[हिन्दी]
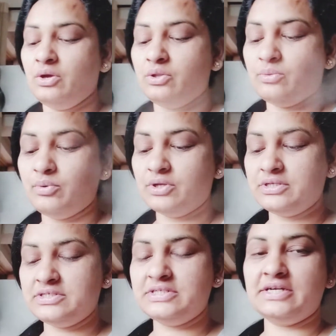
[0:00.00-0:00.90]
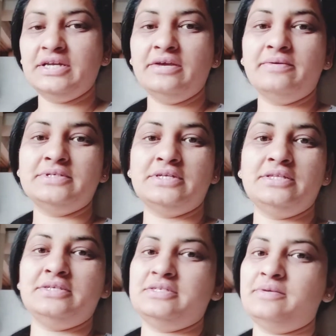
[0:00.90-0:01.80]
तो बहुत अच्छी ठंडी हवा चल रही
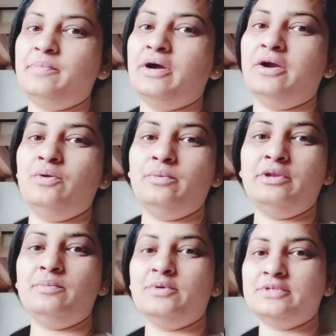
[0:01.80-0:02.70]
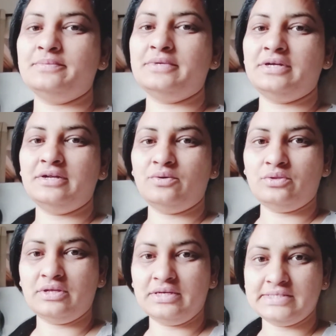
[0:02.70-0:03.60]
थी जैसे पहाड़ों में नहीं मौसम ठंडा
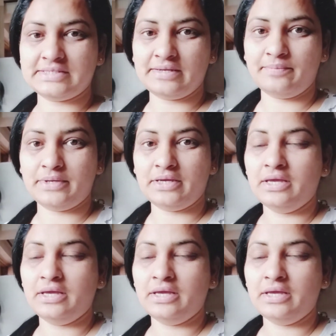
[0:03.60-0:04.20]
होता है इस टाइम पे